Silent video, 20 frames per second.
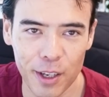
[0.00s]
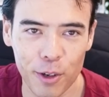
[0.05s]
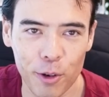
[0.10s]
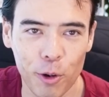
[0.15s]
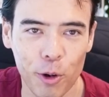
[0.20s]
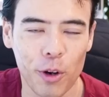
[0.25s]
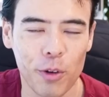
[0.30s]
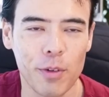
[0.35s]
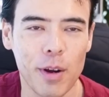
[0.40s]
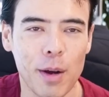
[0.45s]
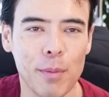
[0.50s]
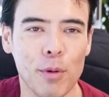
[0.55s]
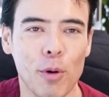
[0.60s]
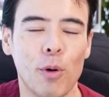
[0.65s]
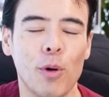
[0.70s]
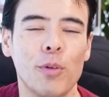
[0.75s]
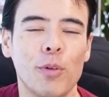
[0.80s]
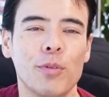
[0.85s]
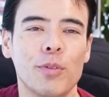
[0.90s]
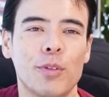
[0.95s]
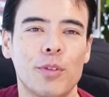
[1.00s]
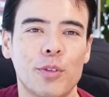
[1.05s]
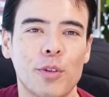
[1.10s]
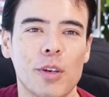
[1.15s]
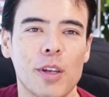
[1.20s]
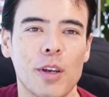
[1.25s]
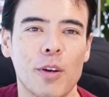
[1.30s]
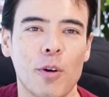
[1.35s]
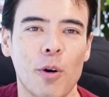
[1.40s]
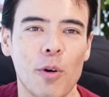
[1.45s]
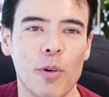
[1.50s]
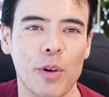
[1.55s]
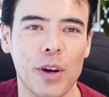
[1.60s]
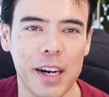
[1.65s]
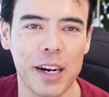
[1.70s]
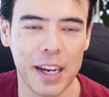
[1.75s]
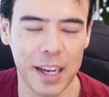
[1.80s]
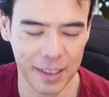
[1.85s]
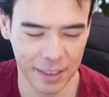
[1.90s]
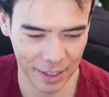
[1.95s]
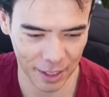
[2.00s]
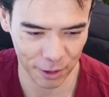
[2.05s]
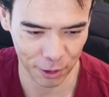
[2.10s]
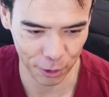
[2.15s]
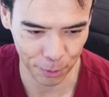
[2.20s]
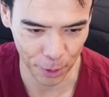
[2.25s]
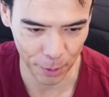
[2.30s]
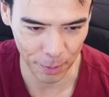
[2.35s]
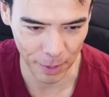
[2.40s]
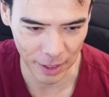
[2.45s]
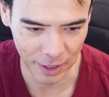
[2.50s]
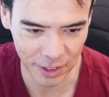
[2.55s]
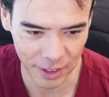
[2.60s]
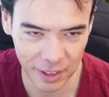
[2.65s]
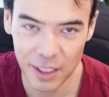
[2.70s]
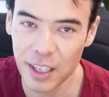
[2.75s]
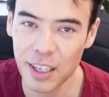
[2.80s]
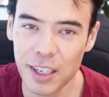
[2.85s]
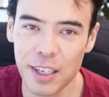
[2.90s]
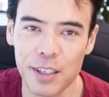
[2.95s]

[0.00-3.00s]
これはもう本当にこんがらがってると思います。